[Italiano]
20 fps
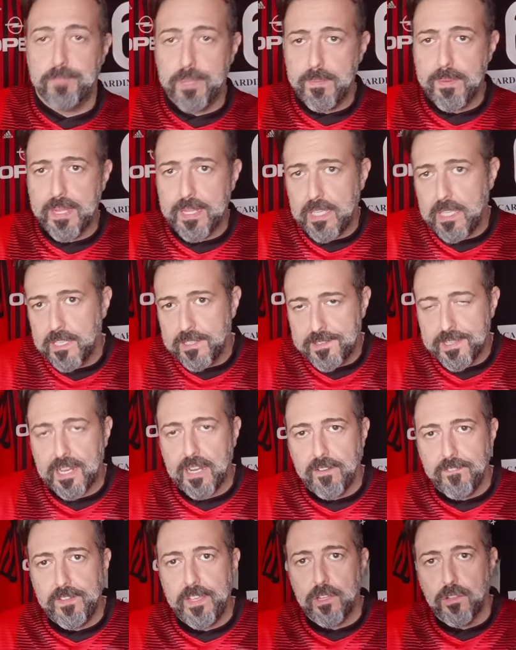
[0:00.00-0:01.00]
prima di
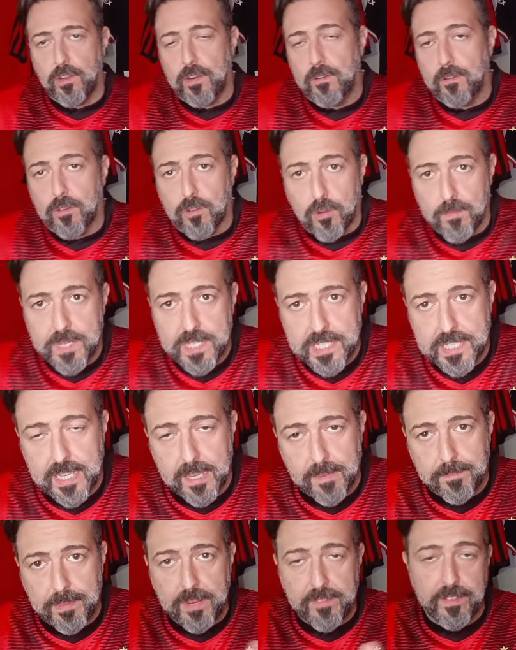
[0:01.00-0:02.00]
iniziare il video, come
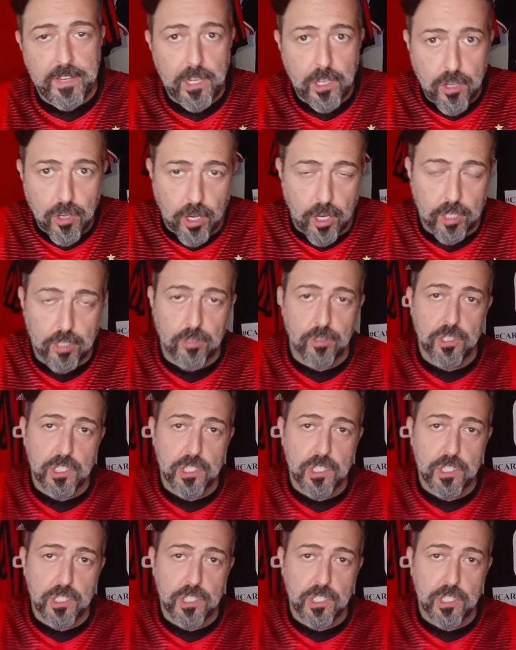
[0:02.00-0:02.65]
sempre, vi ricordo,